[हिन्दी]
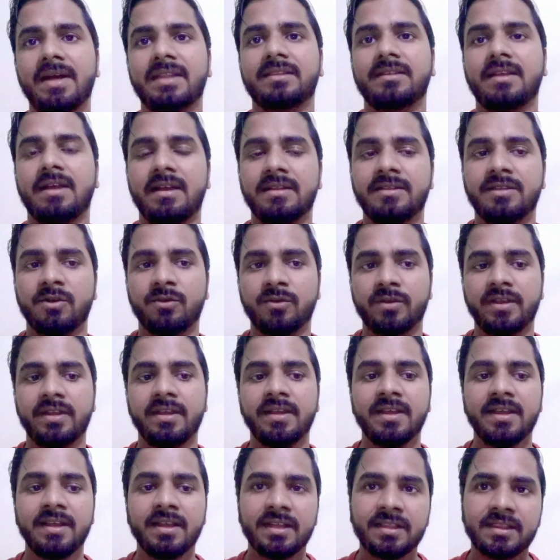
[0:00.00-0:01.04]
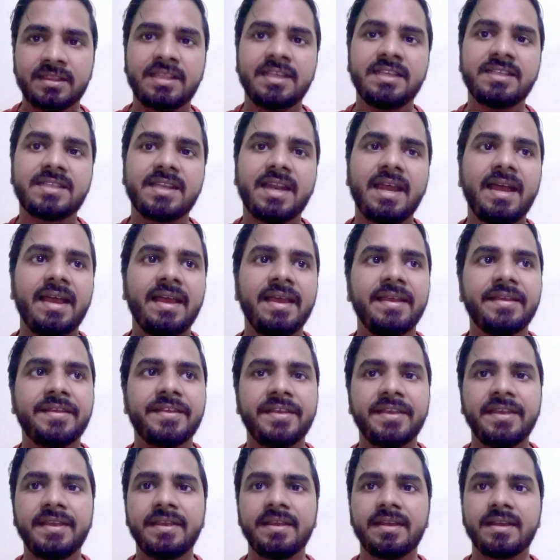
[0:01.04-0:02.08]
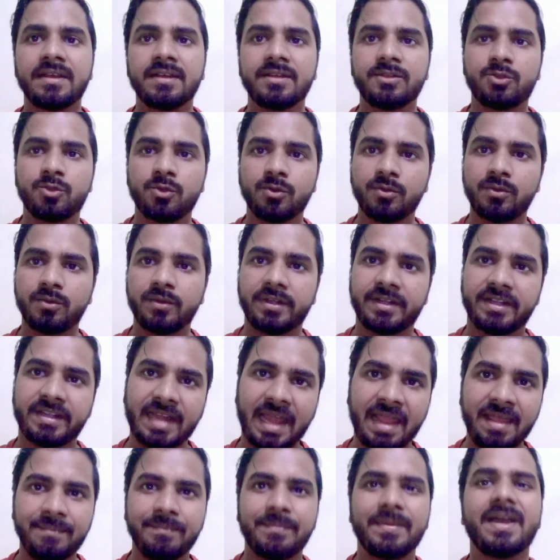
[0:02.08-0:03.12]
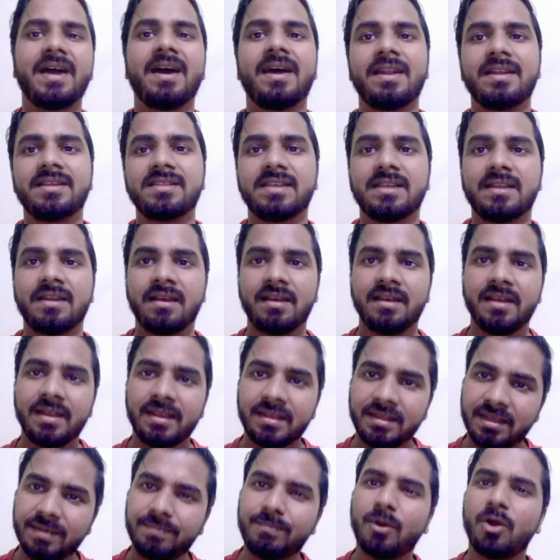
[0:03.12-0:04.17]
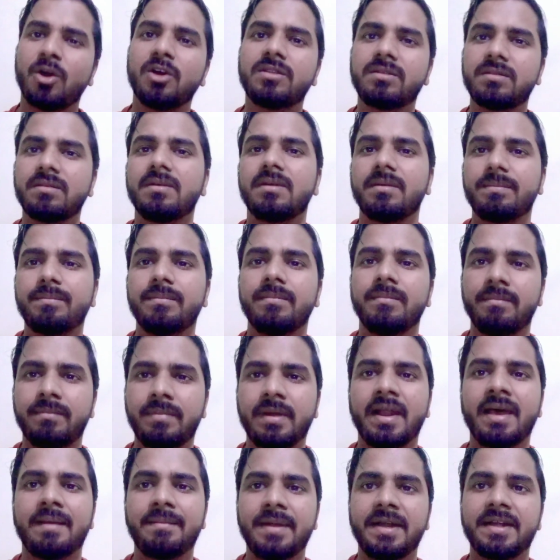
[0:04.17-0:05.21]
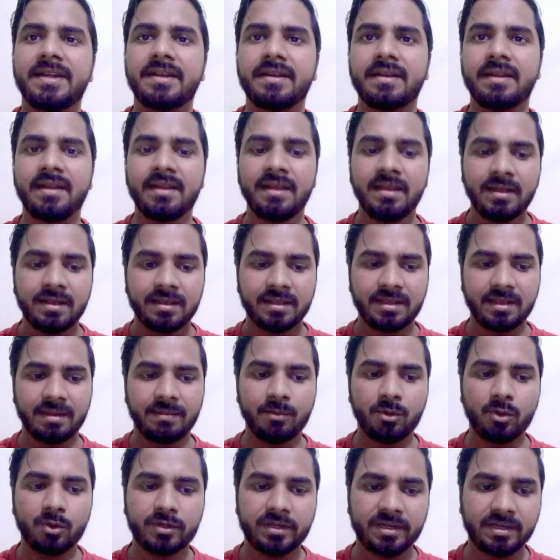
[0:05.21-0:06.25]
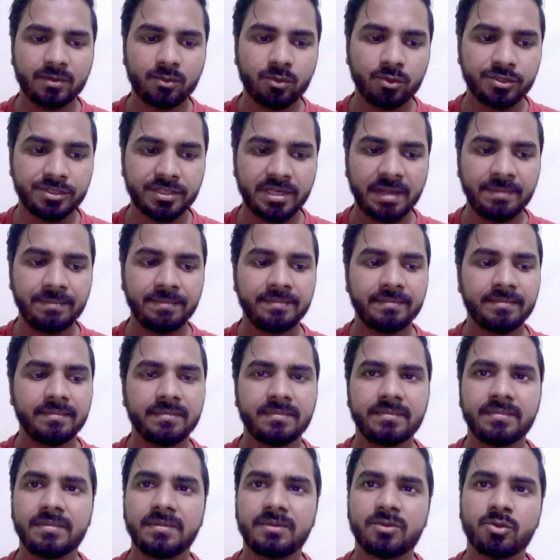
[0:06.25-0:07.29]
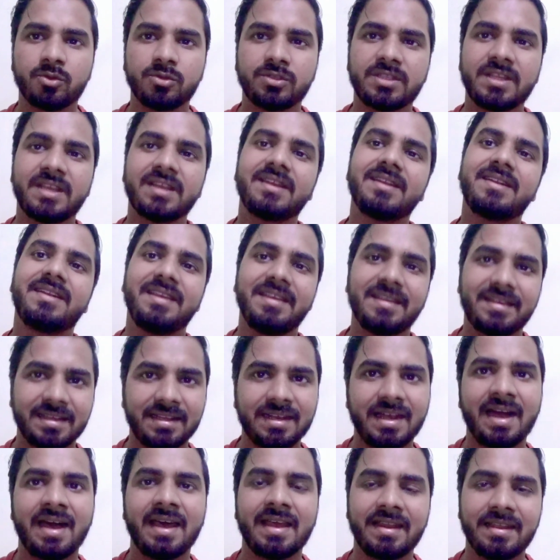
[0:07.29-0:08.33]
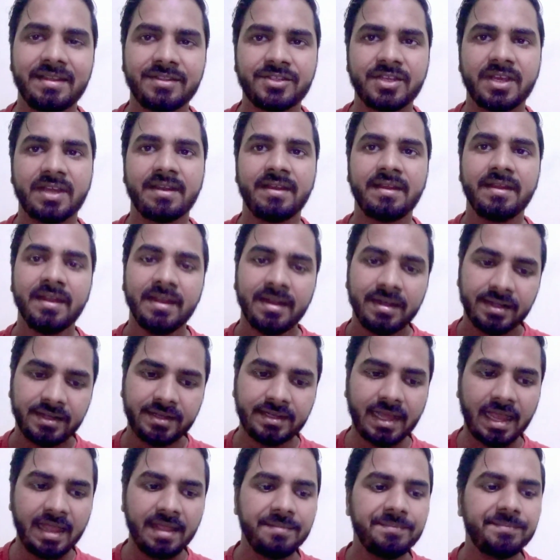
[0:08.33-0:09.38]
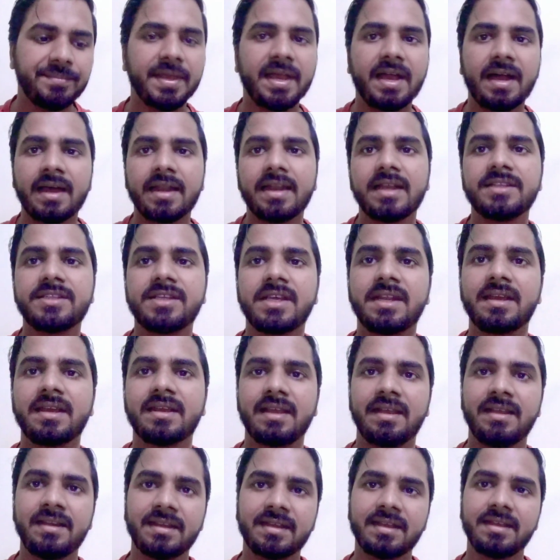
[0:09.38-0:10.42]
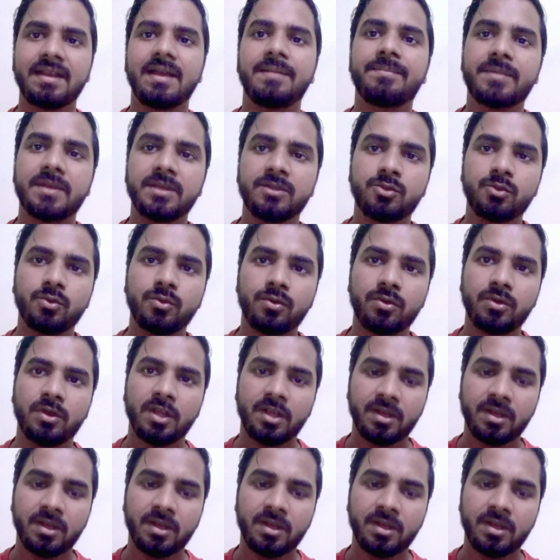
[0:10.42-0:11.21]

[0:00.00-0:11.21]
मात खा जाओगे तीसरा है कि जो टाइम पे आना जाना ये बहुत बड़ा मैटर है कि हम लोग कुछ टाइम सोचते हैं कि ठीक है आ रहे हैं जा रहे हैं टाइम पे आना जाना कहीं ना कहीं आपके जो